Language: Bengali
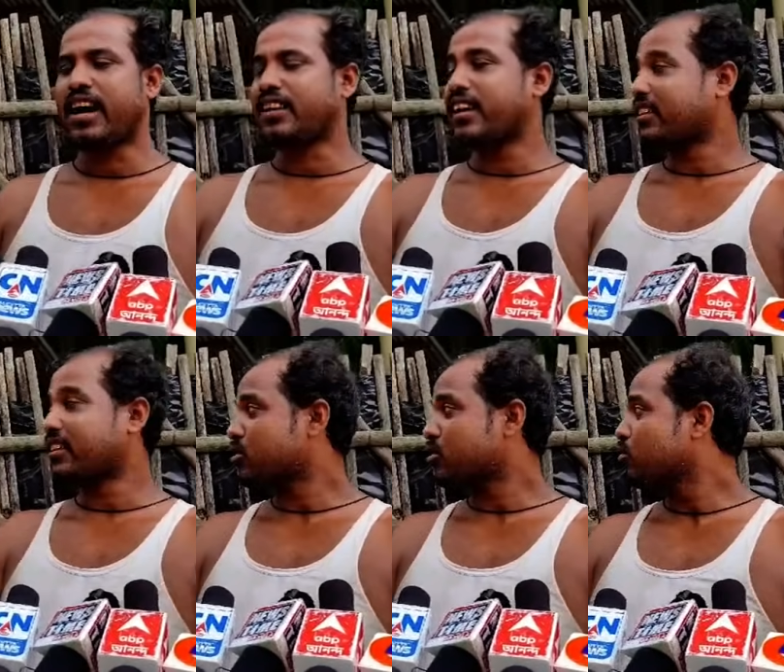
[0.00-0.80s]
কালকে রাতে
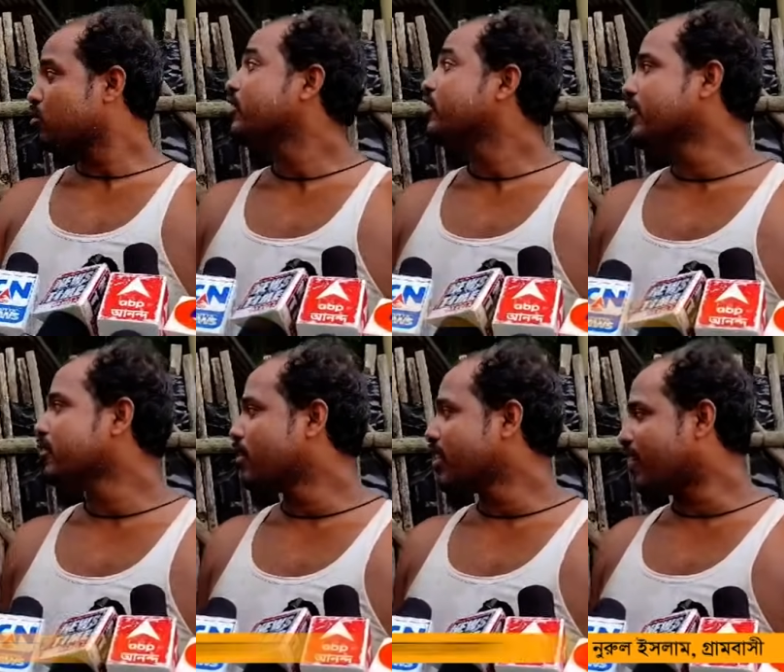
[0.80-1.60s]
শুনলাম যে
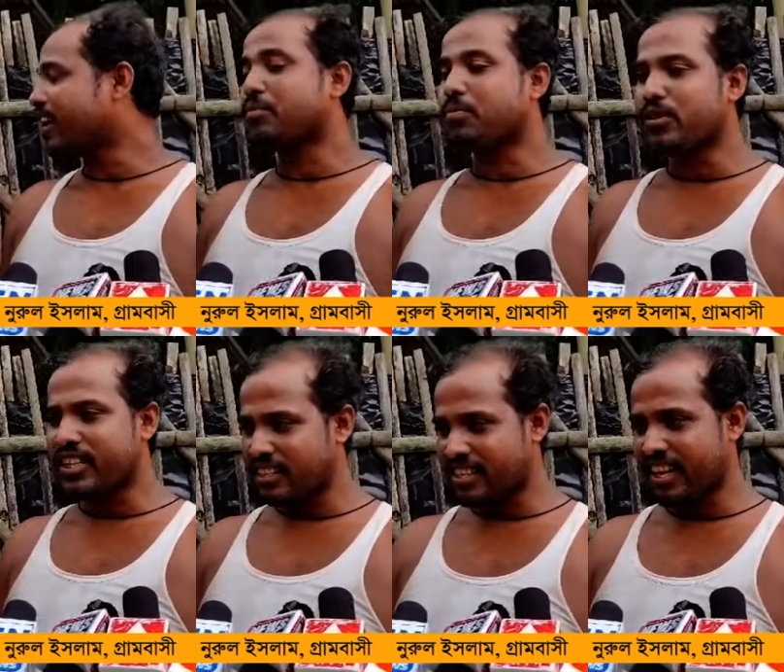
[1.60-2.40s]
দিনমোহনের বাড়িতে পুলিশ
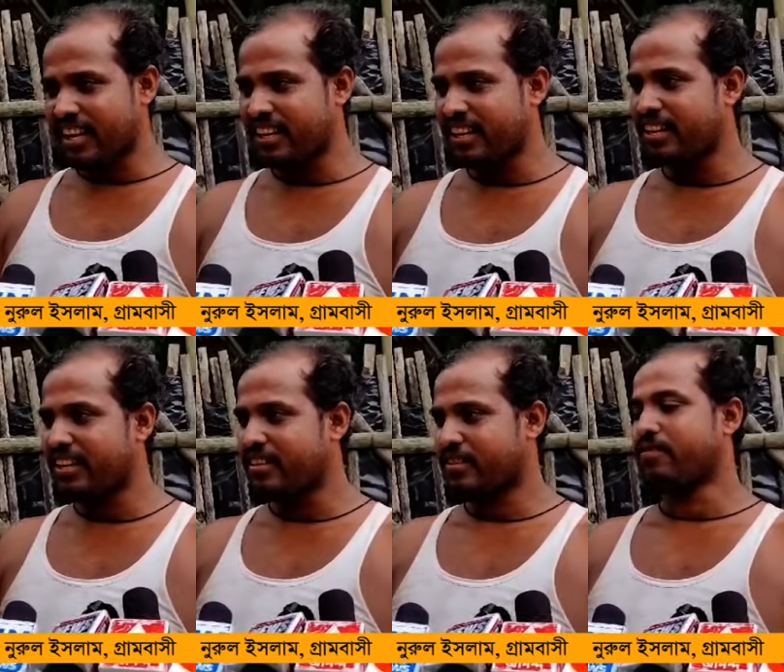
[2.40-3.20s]
আসছে
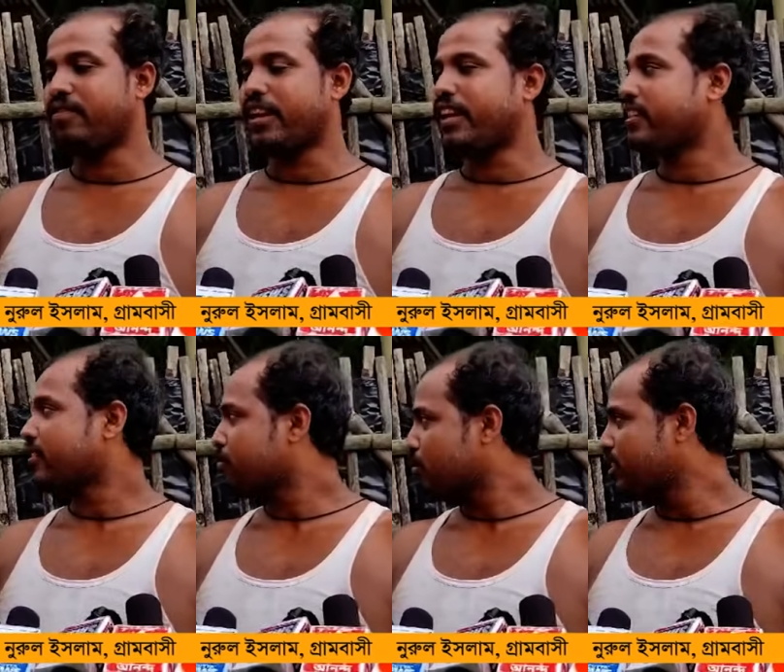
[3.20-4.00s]
মানে
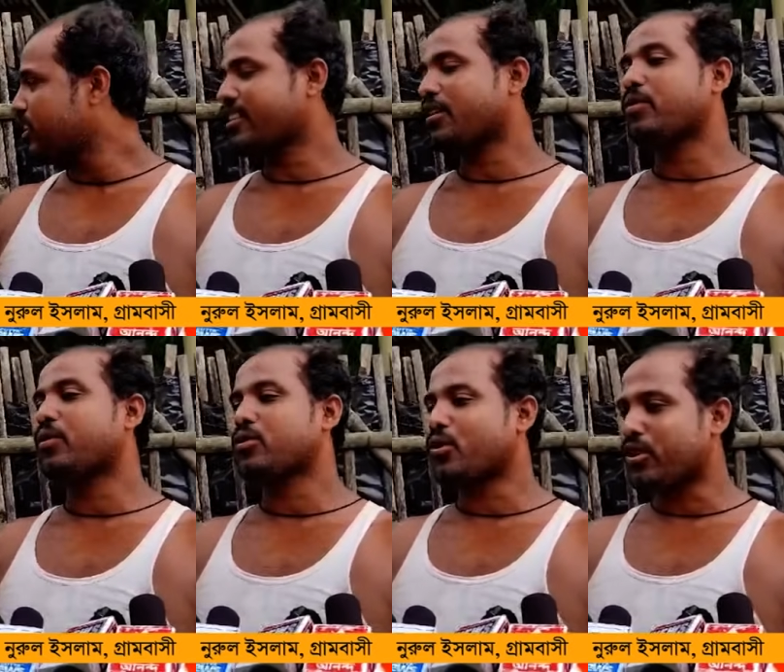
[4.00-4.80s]
পুলিশ আসার পরে
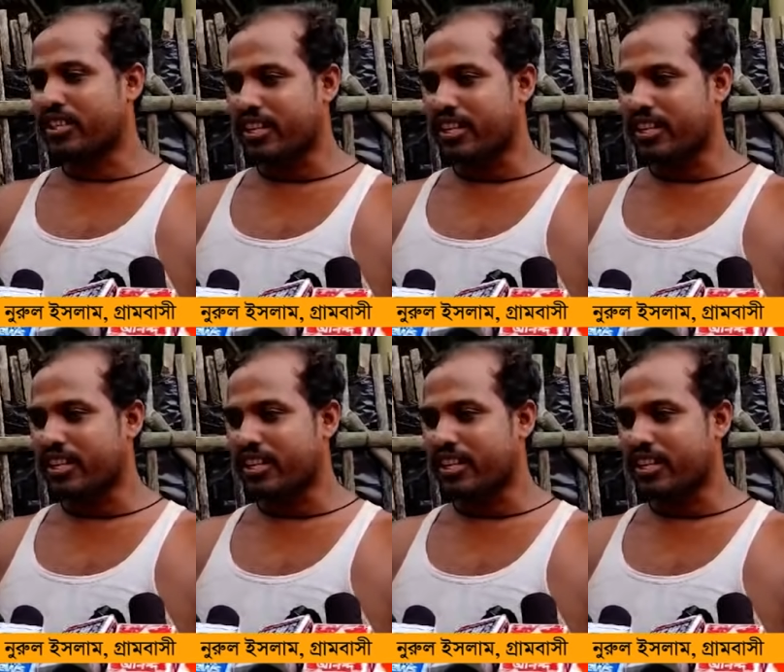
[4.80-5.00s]
ওর ছোট